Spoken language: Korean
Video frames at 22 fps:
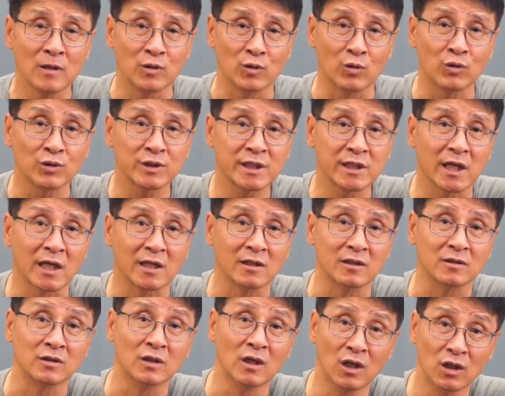요
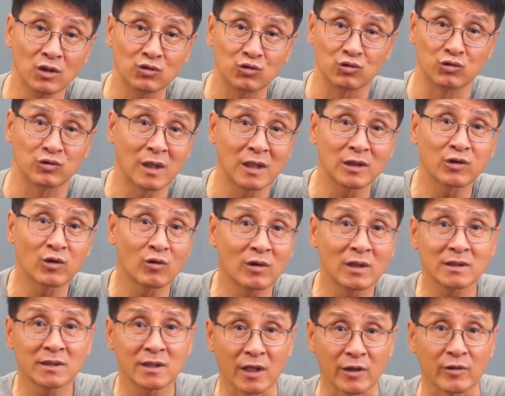시계는 두 달
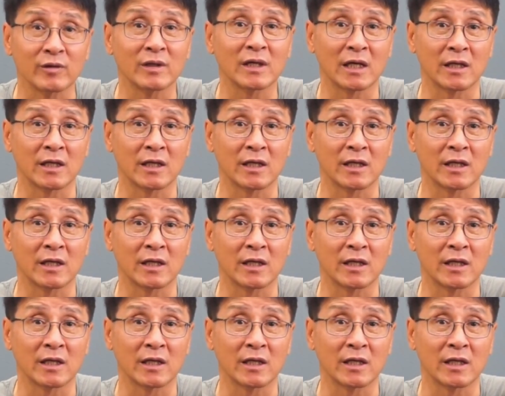동안 사용이